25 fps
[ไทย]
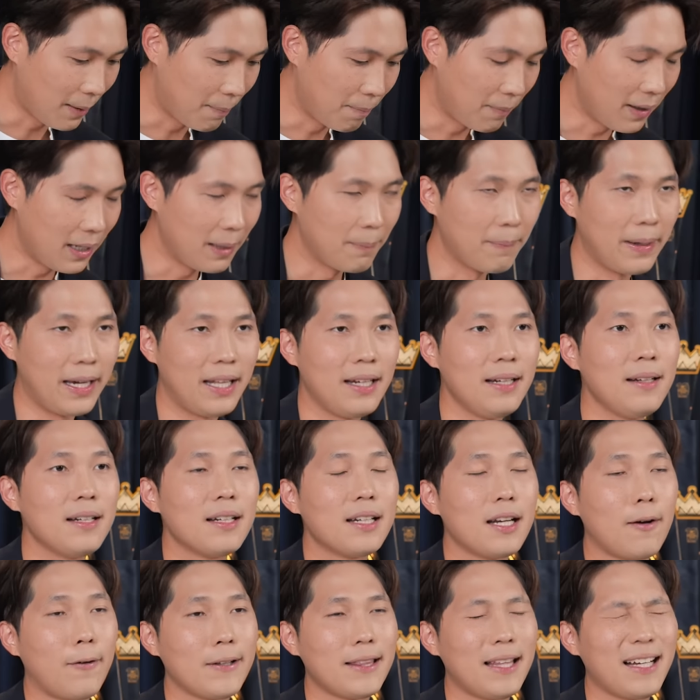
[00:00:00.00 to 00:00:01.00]
implement
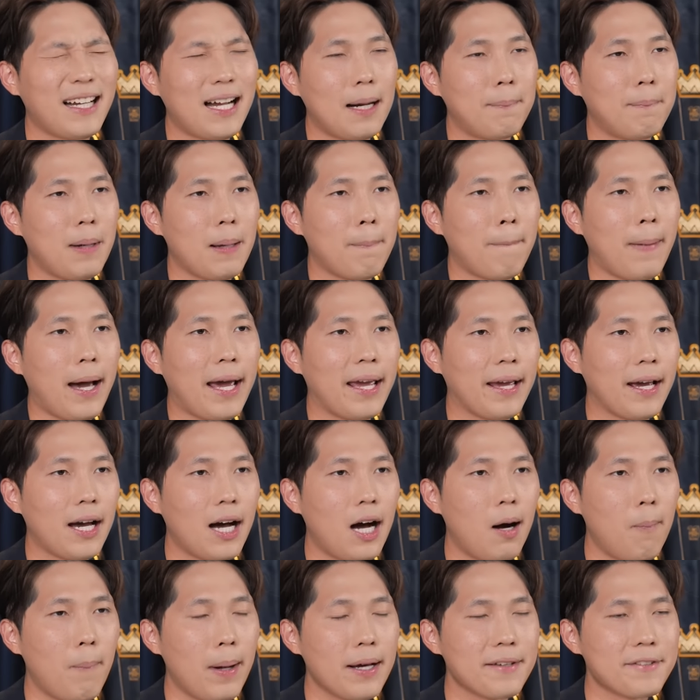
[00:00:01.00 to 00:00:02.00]
นวัตกรรมใหม่ๆ
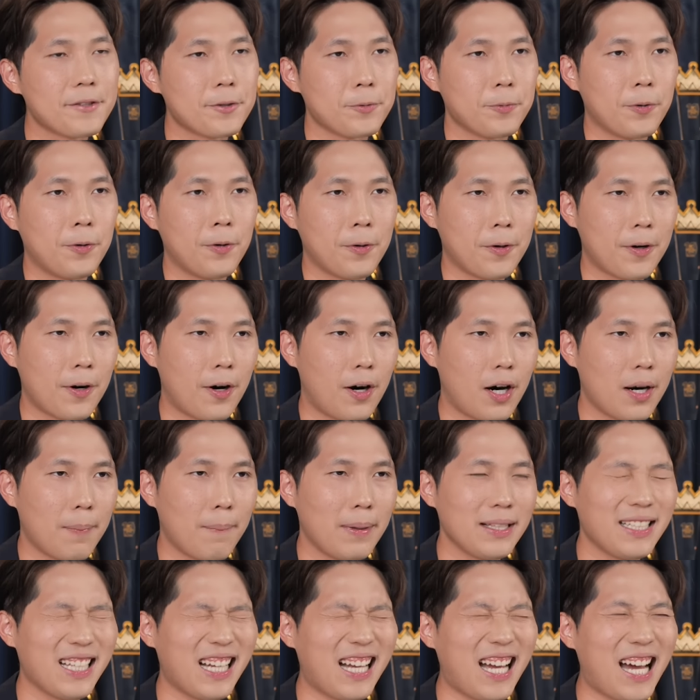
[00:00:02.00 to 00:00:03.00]
เข้ามาสู่องค์กร
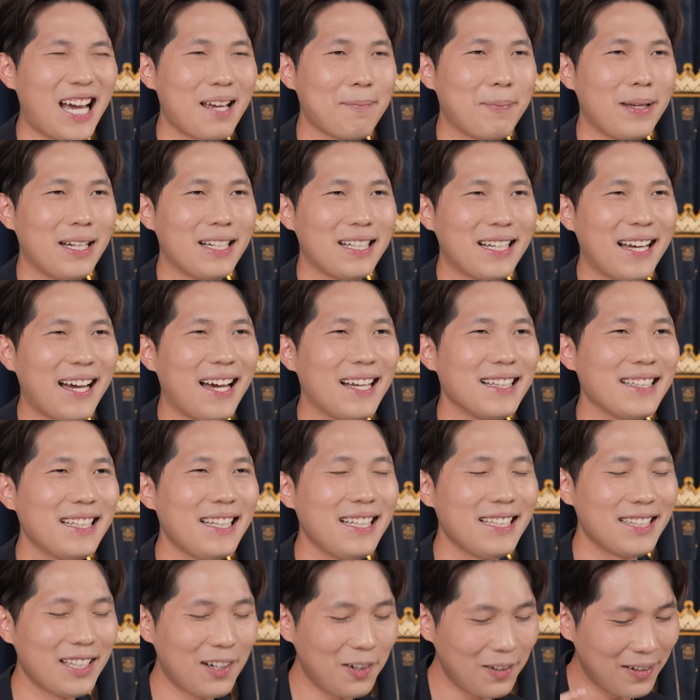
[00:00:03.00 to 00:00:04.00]
มันจะกลายเป็นงาน
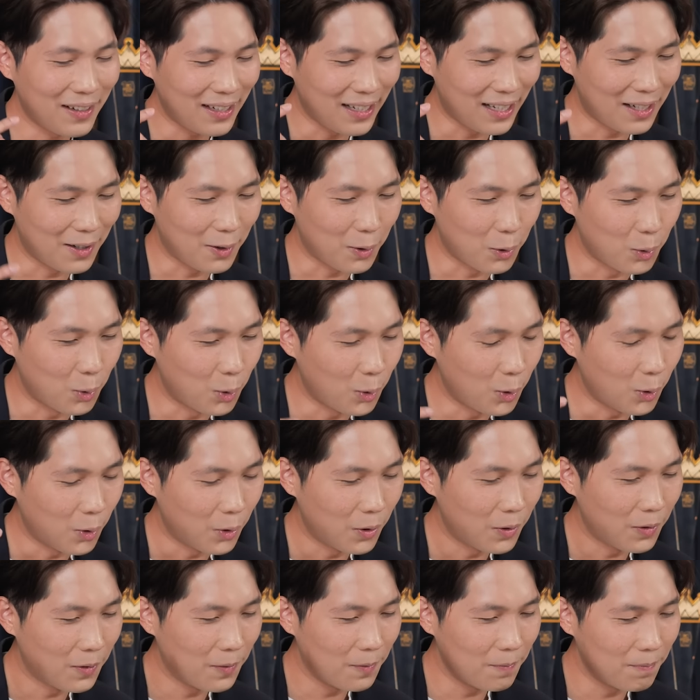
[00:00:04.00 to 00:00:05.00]
ที่ต้องเรียนรู้
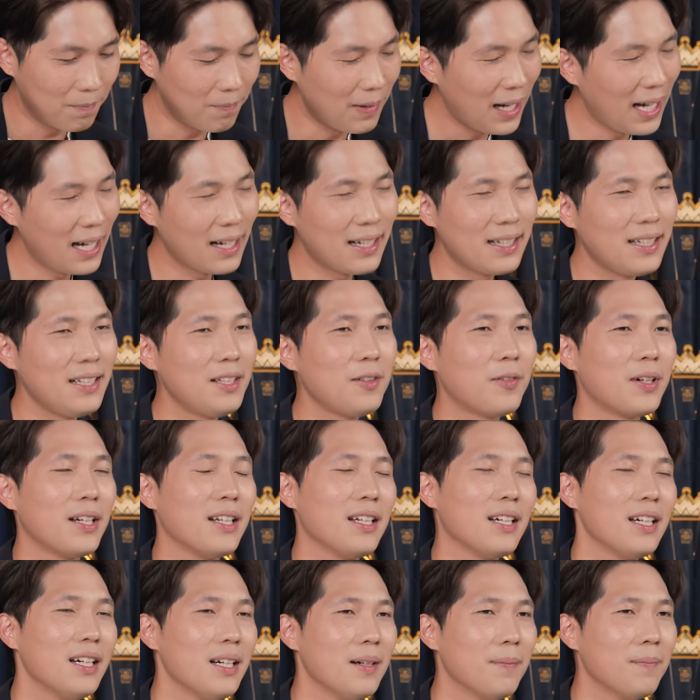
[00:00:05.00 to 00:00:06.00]
มากขึ้นกว่า
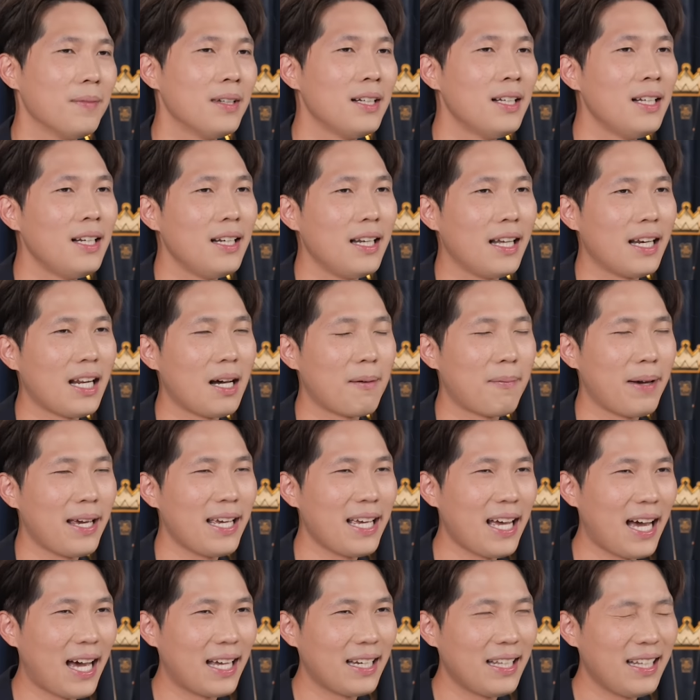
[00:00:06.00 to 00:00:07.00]
เดิมและทำ
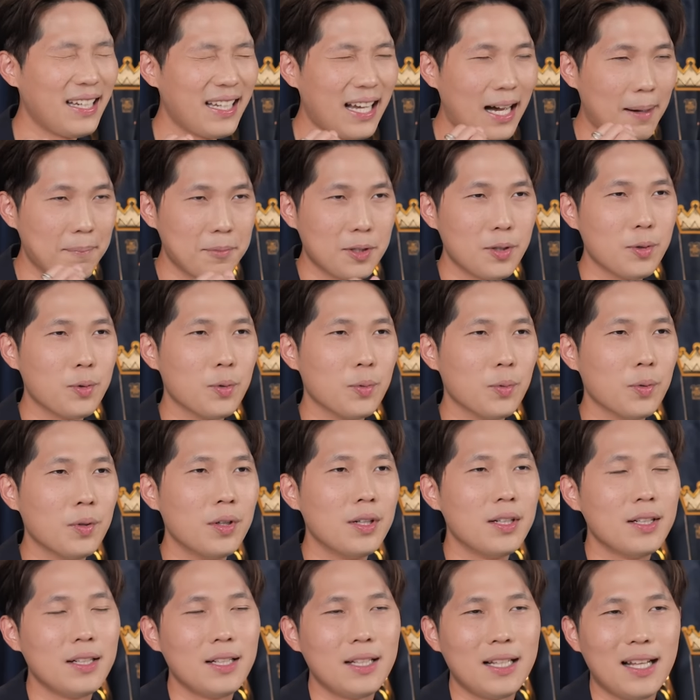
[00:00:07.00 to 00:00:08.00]
ให้งานที่ทำอยู่
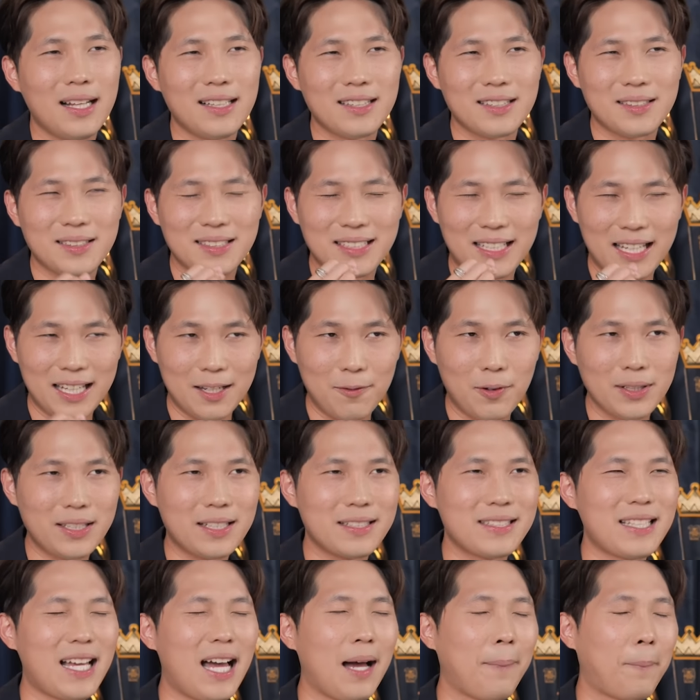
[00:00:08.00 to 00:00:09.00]
คิดว่า
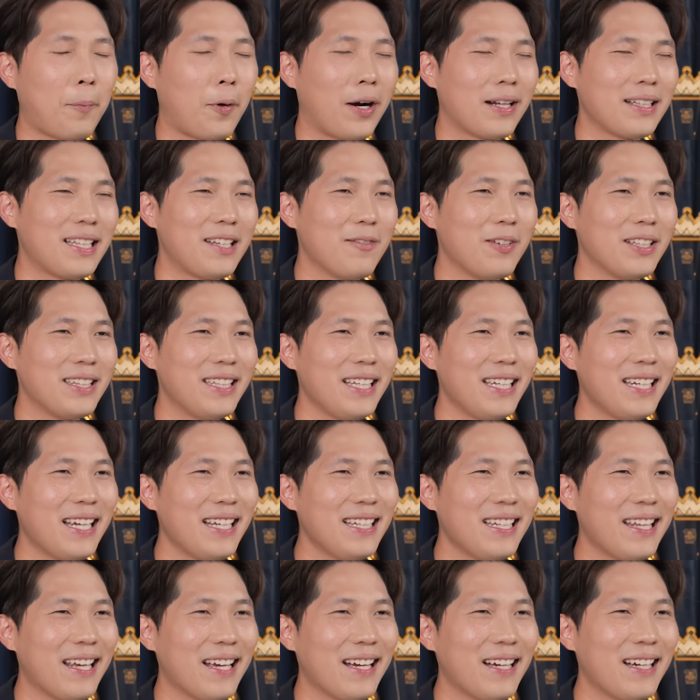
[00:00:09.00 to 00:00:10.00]
จะสร้าง productivity
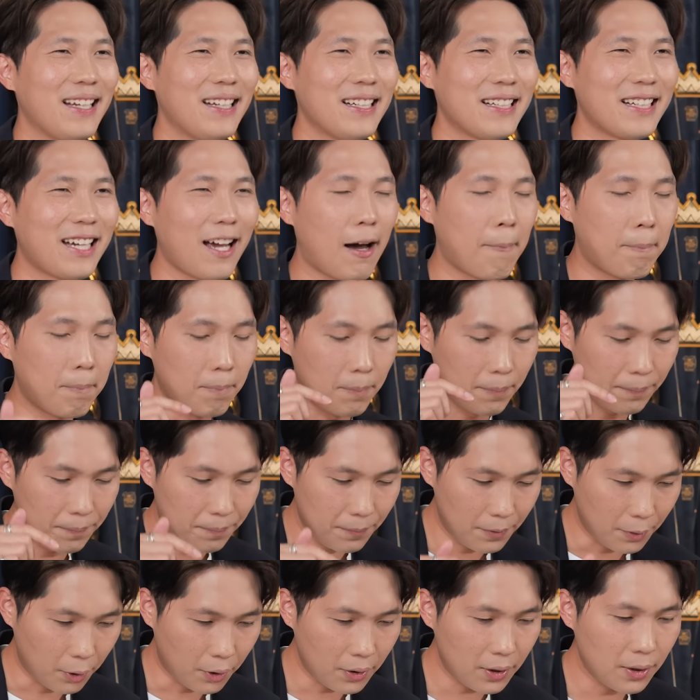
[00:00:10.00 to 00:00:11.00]
ได้ดีขึ้นกับ
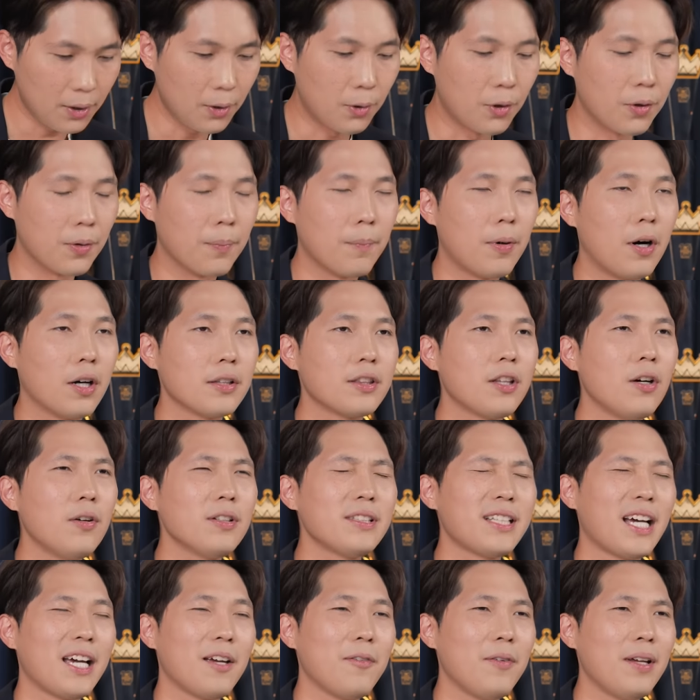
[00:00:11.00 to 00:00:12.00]
ลดลงเพราะต้อ
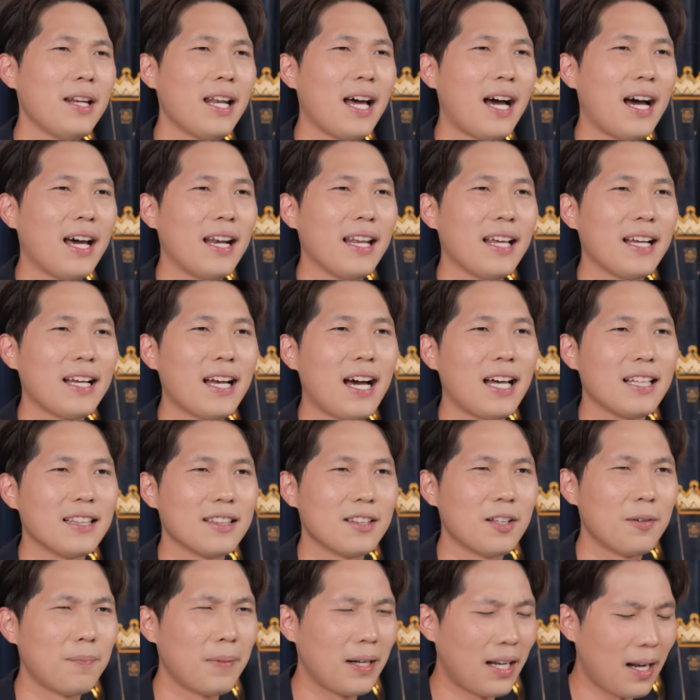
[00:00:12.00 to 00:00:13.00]
งใช้เวลาในการ
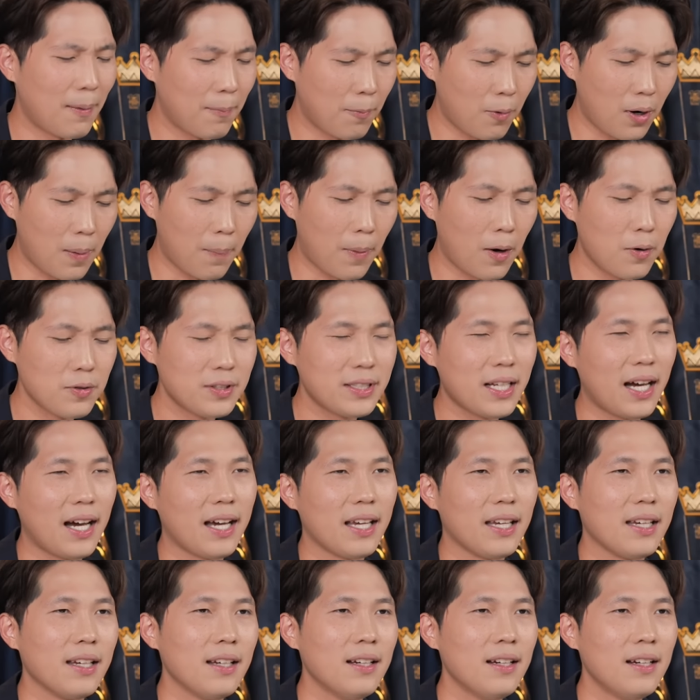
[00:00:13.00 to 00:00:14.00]
ต้องมาทำความเข้าใจ
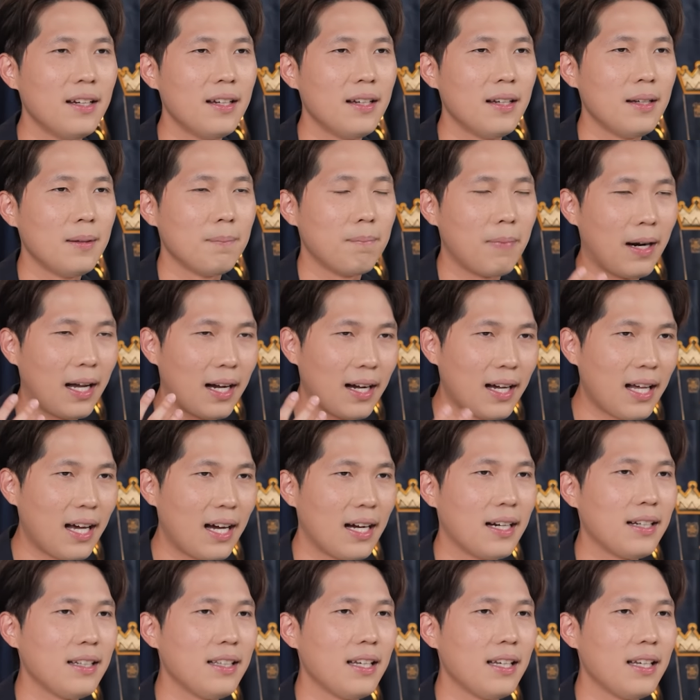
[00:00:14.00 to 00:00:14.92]
บางครั้ง